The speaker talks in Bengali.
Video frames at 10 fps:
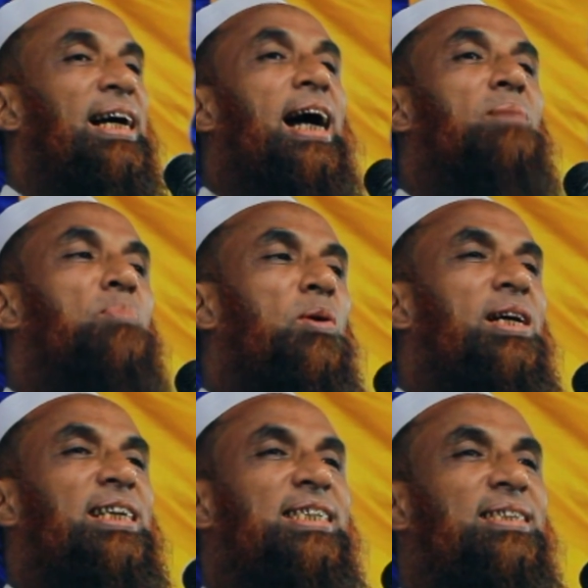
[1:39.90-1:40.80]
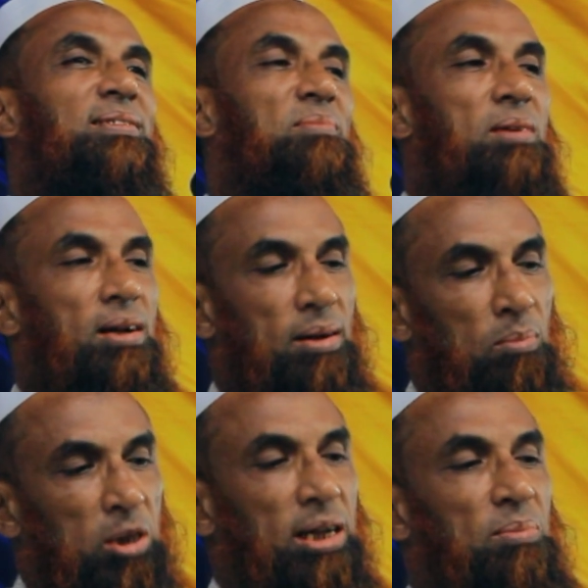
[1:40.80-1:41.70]
এই পুলিশ
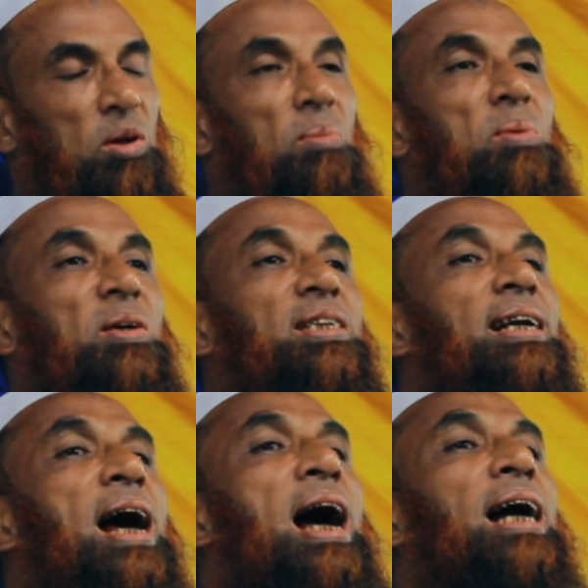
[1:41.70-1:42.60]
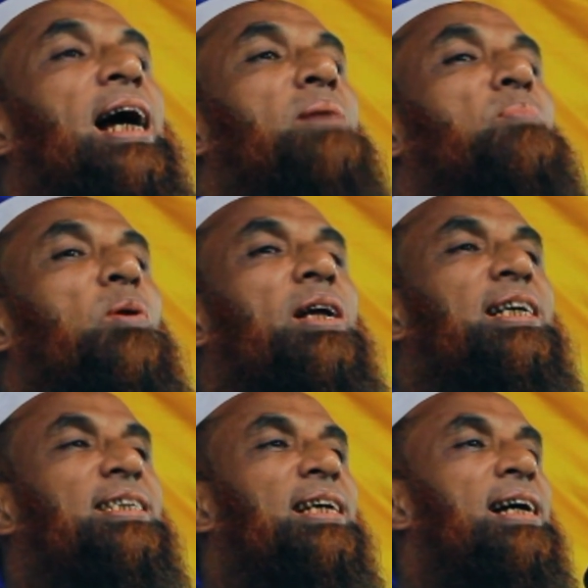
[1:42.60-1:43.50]
বসেন মুরব্বী বসেন এই
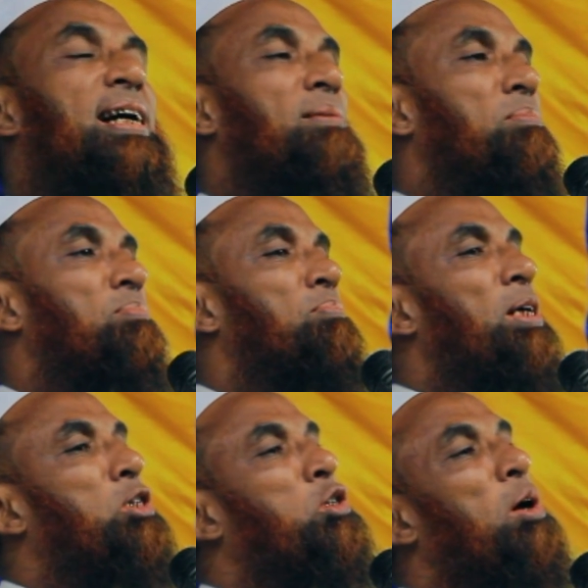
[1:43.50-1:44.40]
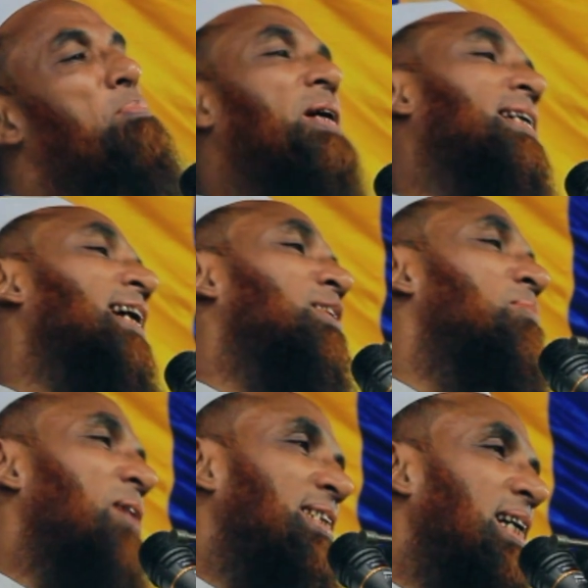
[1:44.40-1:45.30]
পুলিশ বিশ্ব বিখ্যাত
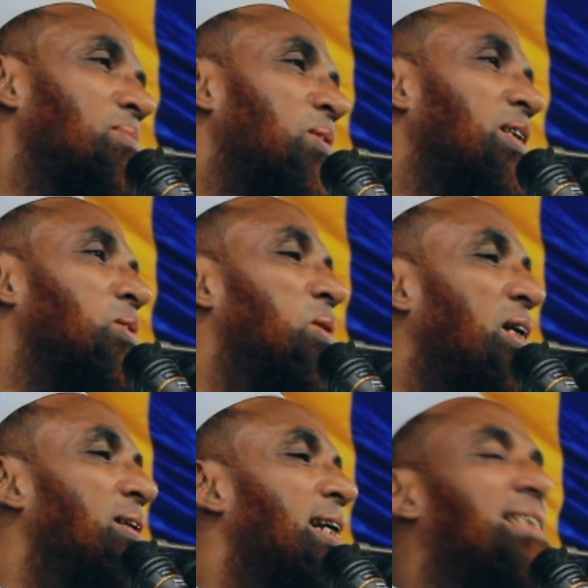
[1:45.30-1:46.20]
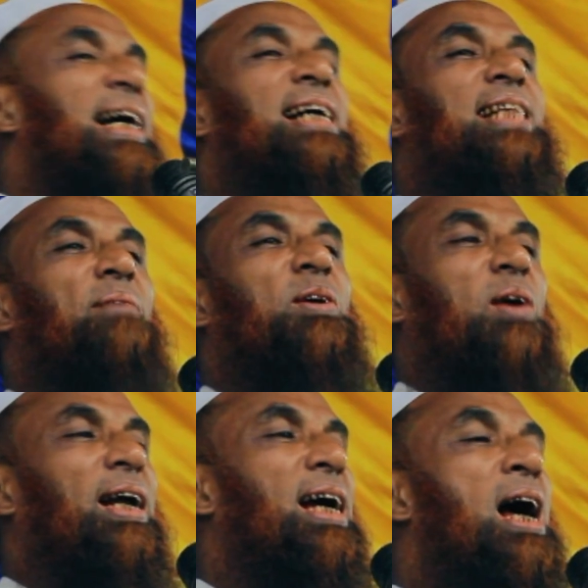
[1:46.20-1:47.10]
ফাজিল পুলিশ উনি নিজেই দাবি
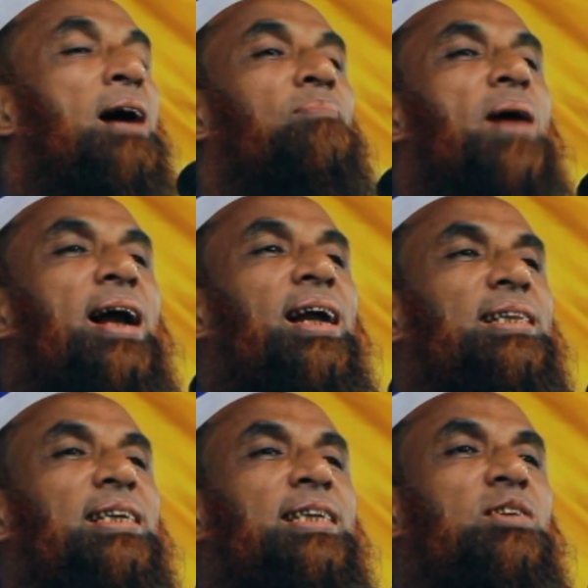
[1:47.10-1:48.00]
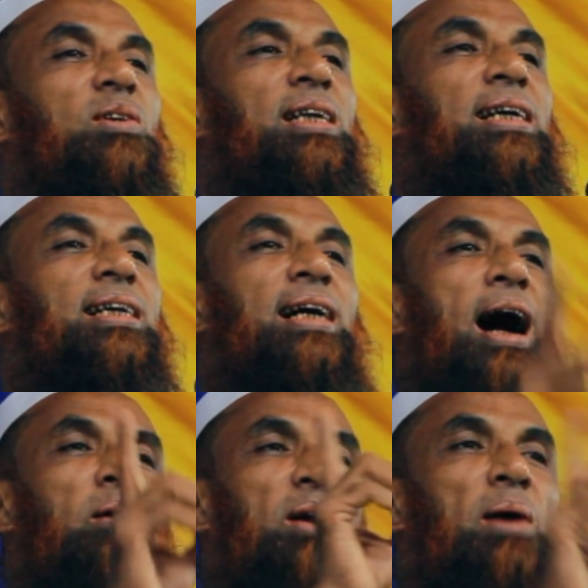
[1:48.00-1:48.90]
করে বাংলাদেশে যদি
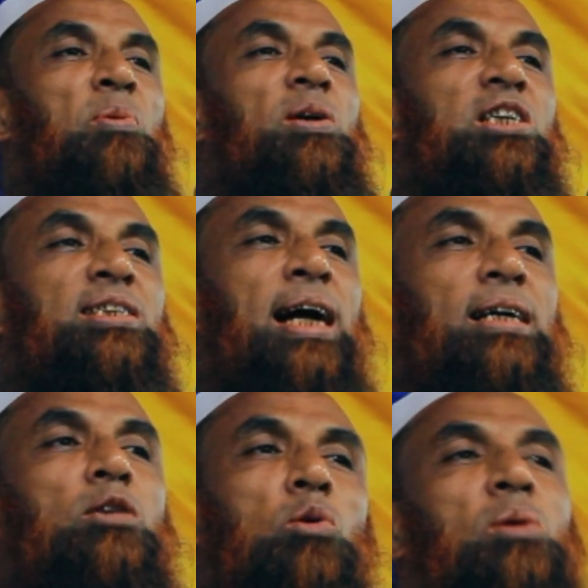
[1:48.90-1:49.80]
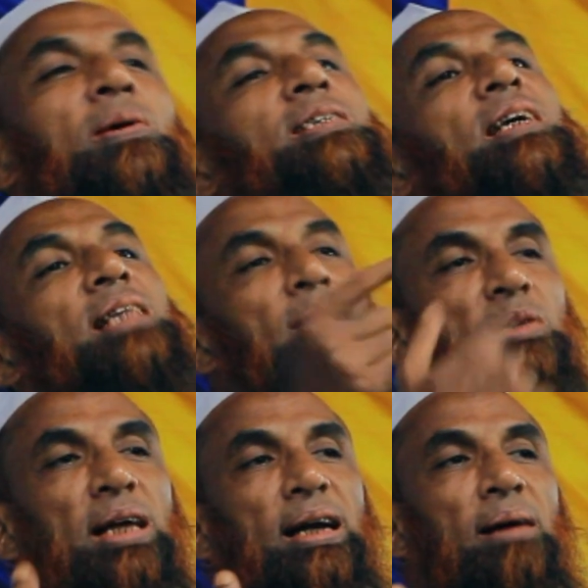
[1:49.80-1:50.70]
কাওরা পুলিশ থাকে দুই বাচ্চা তার
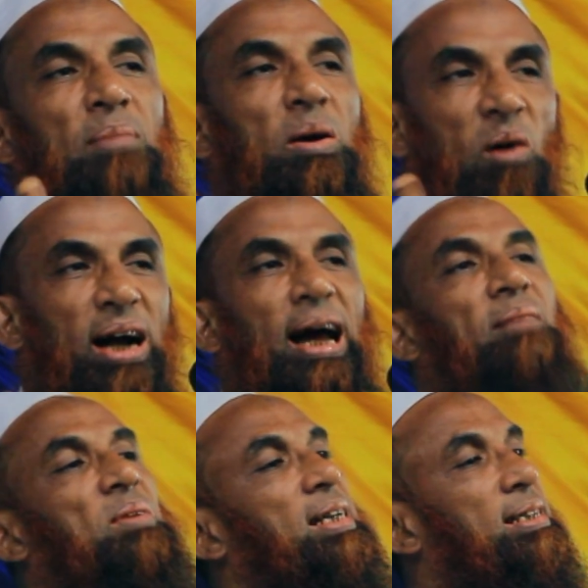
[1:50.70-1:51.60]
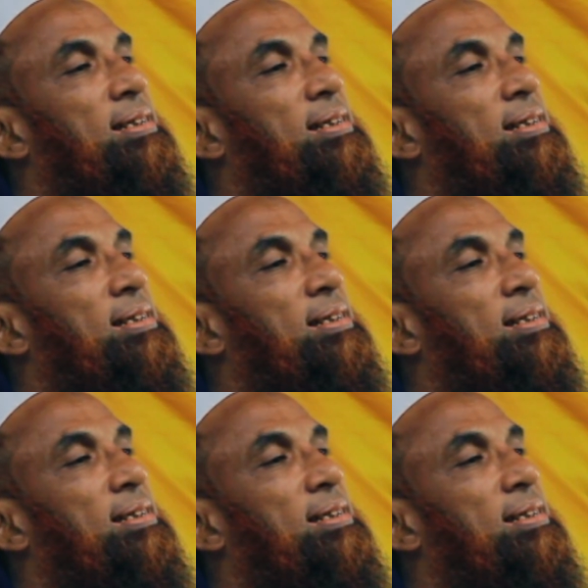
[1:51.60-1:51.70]
ভিতরে নাম্বার ওয়ান আমি